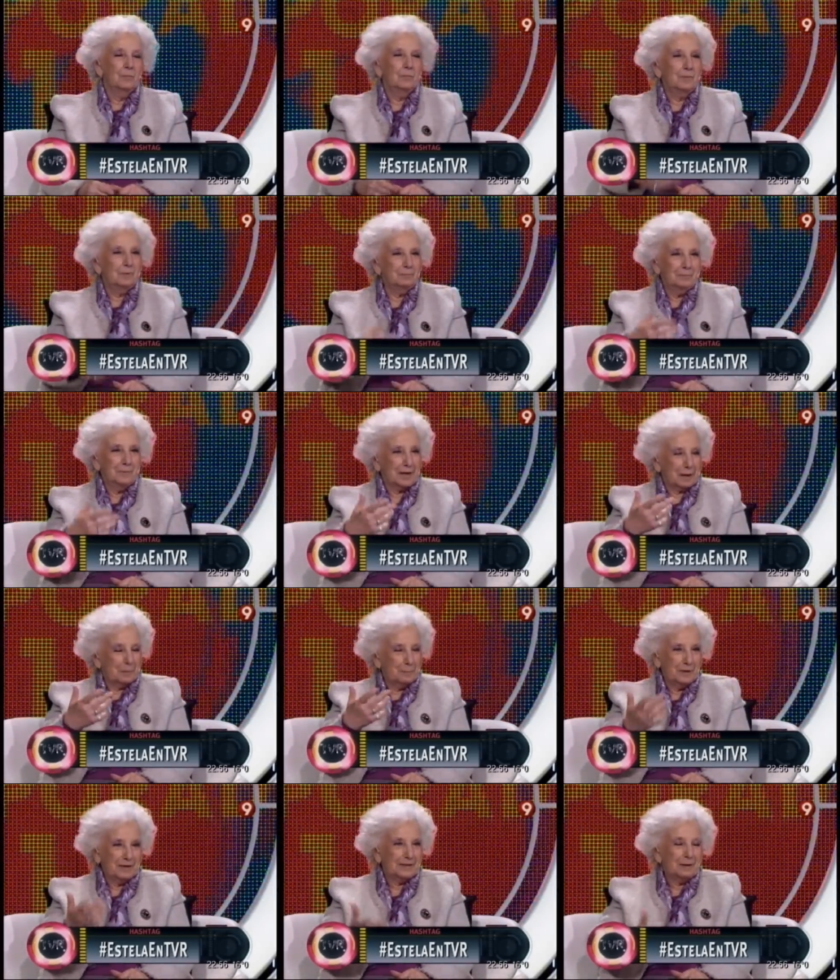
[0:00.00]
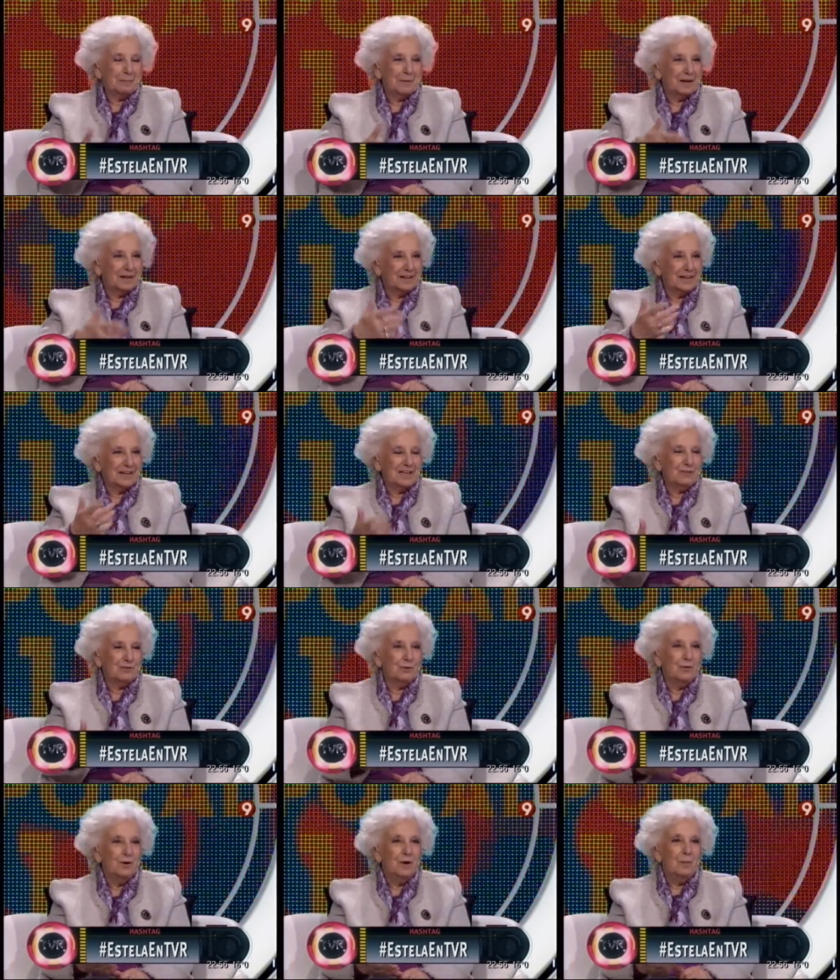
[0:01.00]
Me, respetan, me han
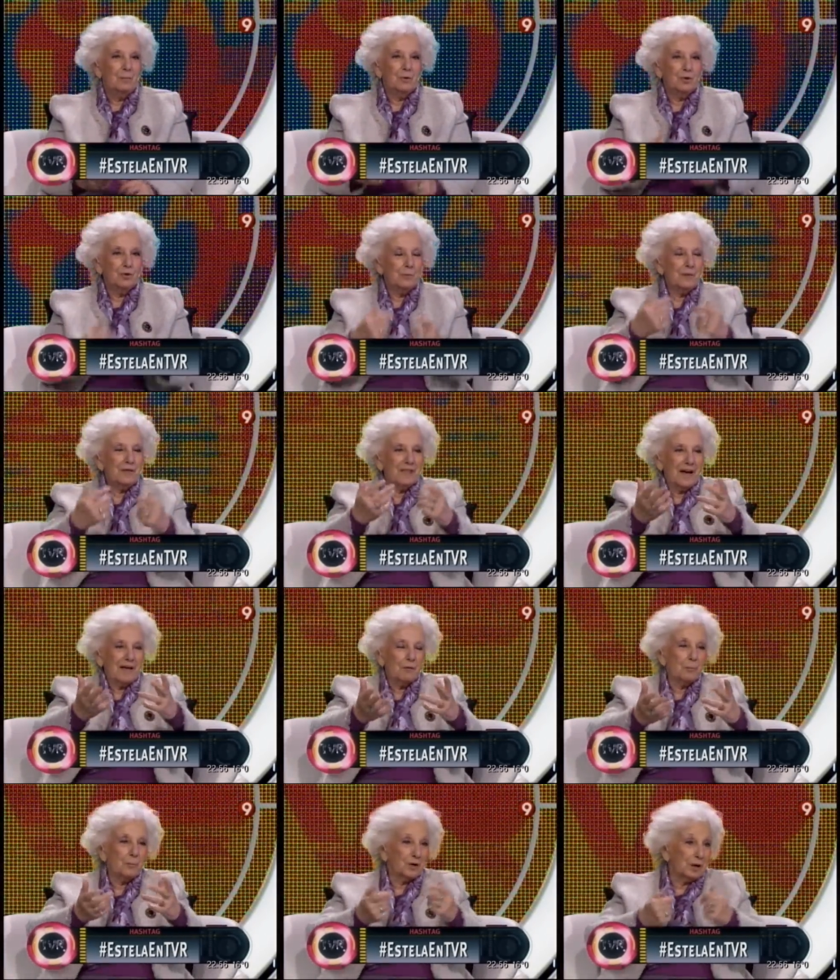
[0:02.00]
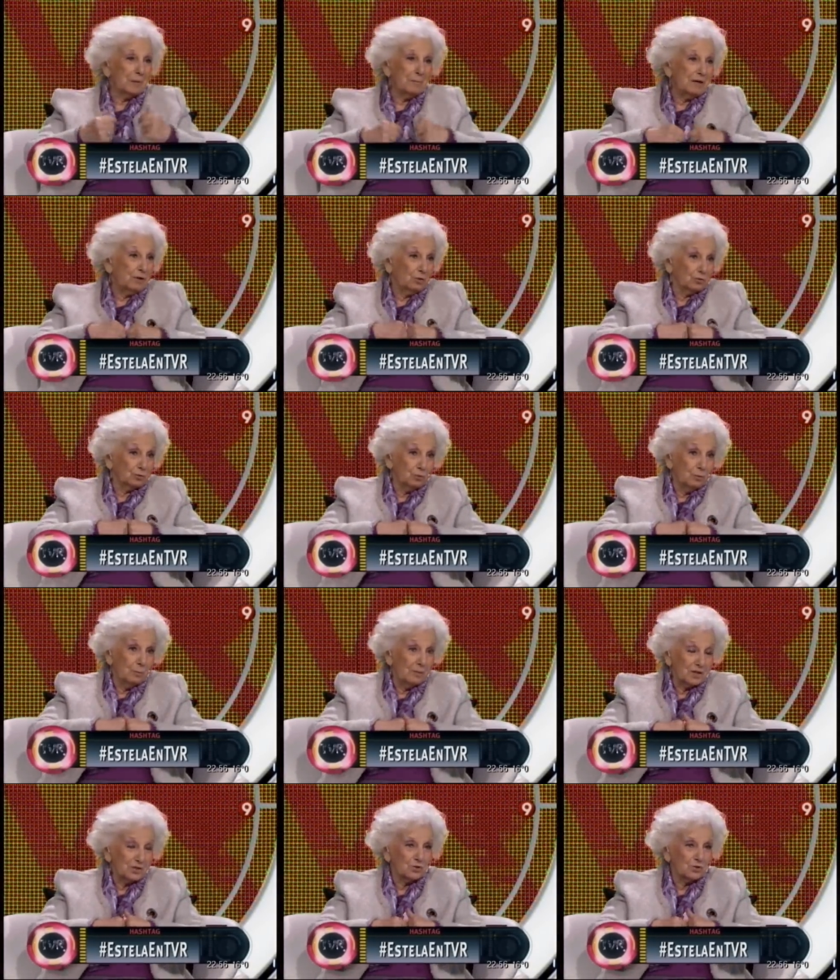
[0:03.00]
querido, pero no me he dado porque es mi costumbre.